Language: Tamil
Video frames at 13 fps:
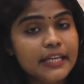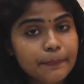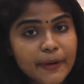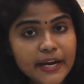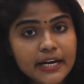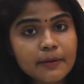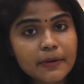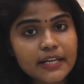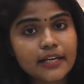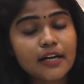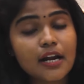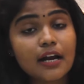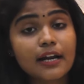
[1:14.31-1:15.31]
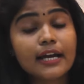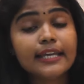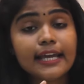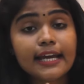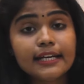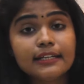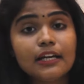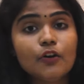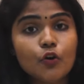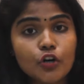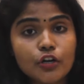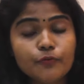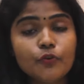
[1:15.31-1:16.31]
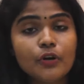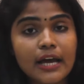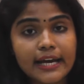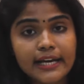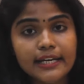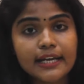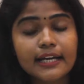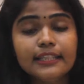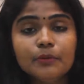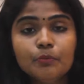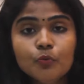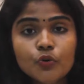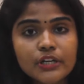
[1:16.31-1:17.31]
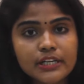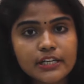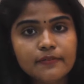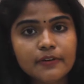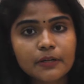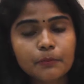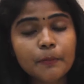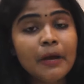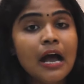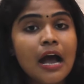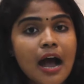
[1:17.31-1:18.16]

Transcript: இப்போ என்ன பண்ணியிருக்கிறாங்கன்னா ஏர்டெல் ஓடஃபோன் ஐடியா இந்த மூணு நிறுவனமும்